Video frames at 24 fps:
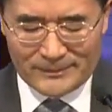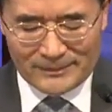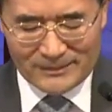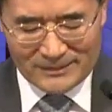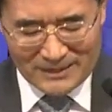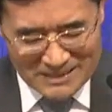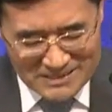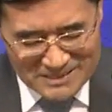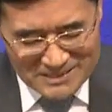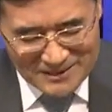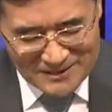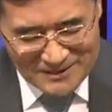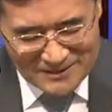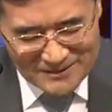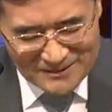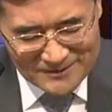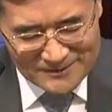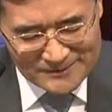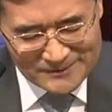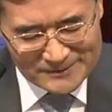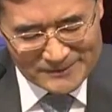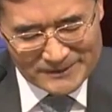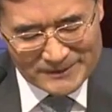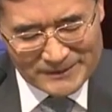그래서
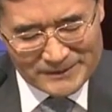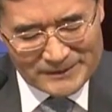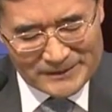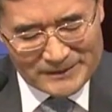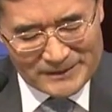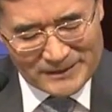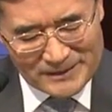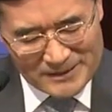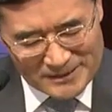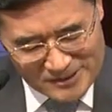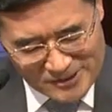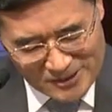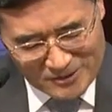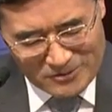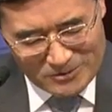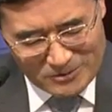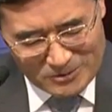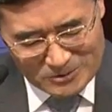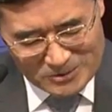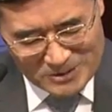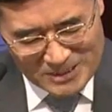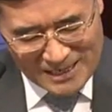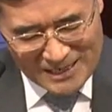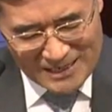이
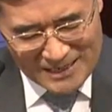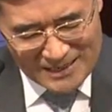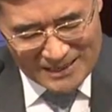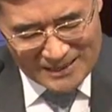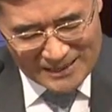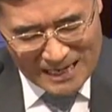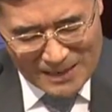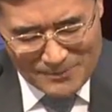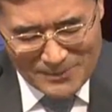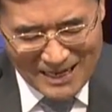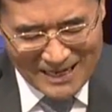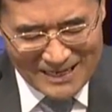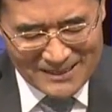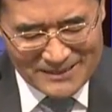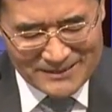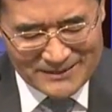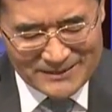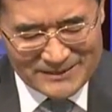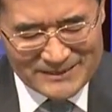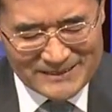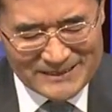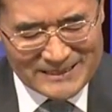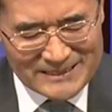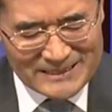전도자가
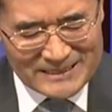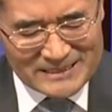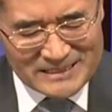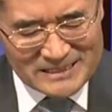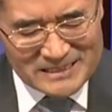말하기를